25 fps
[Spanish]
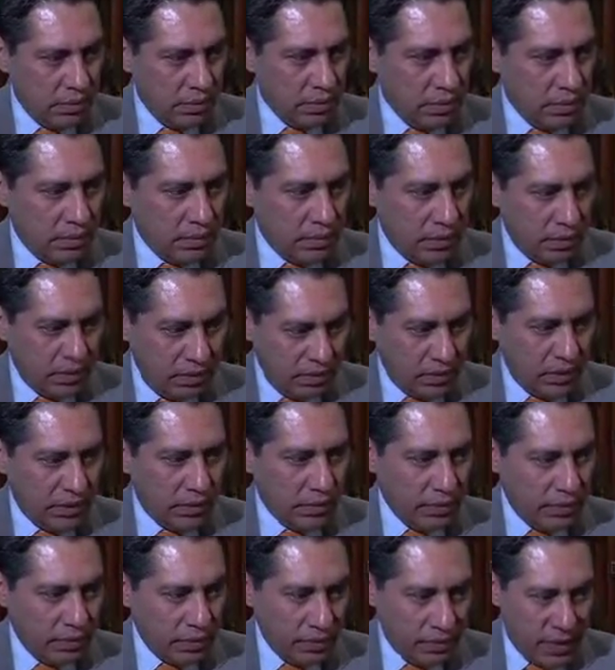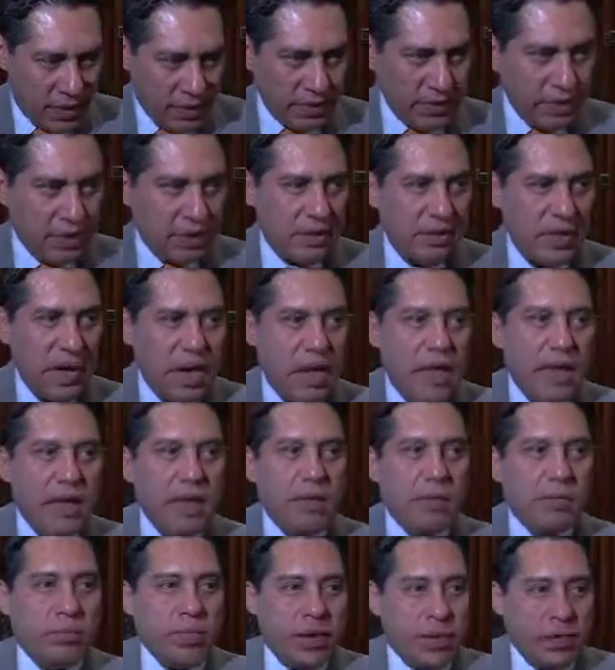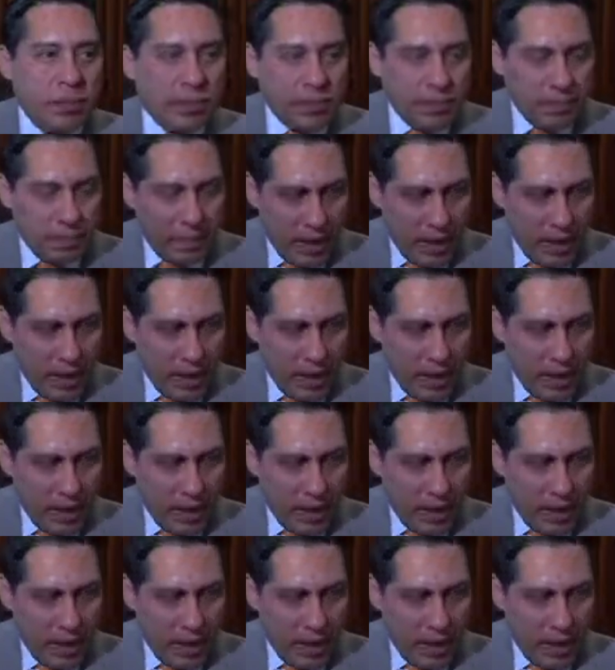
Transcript: incluso de fuego. Así es. Bueno,